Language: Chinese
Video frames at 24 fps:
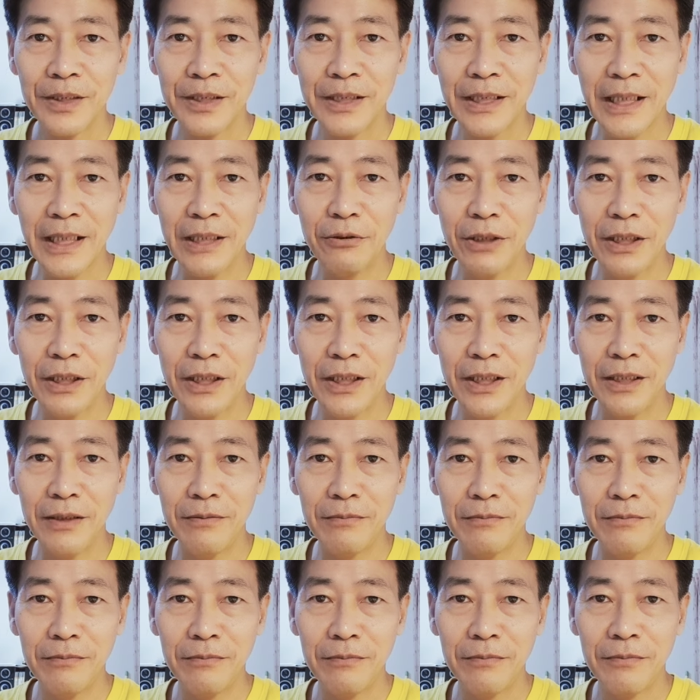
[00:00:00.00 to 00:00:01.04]
在园
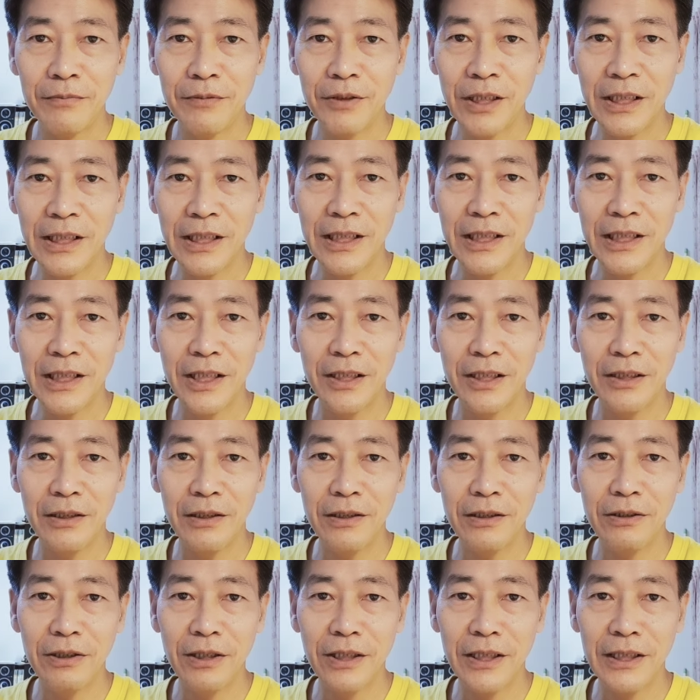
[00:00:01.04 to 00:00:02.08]
林演艺厅，
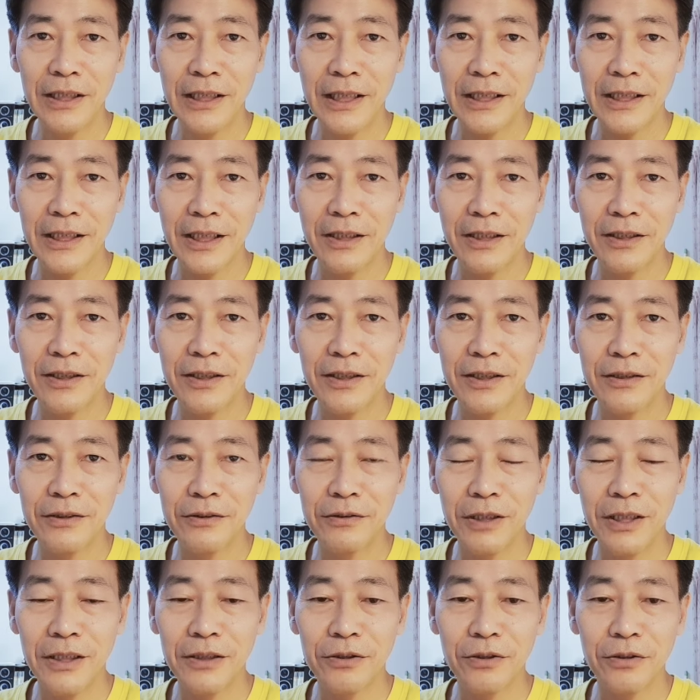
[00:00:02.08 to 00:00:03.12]
园林大道二
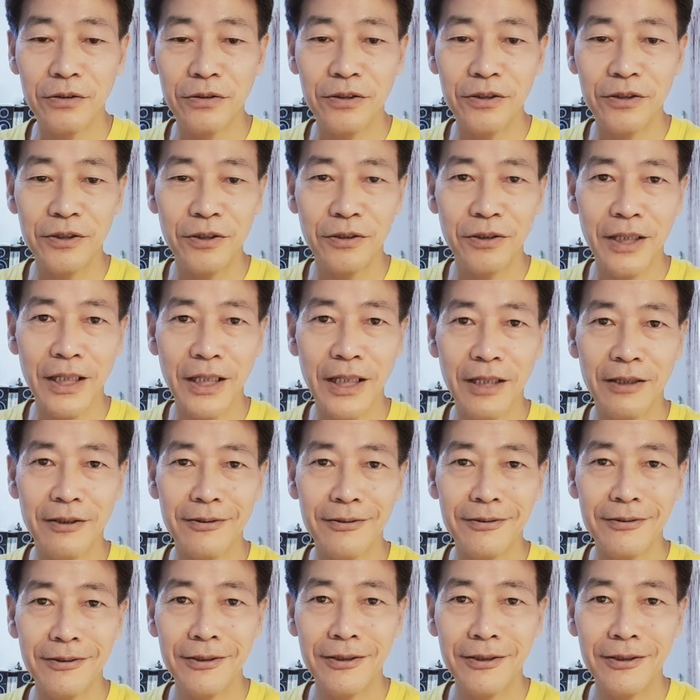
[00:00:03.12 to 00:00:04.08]
段九十九号，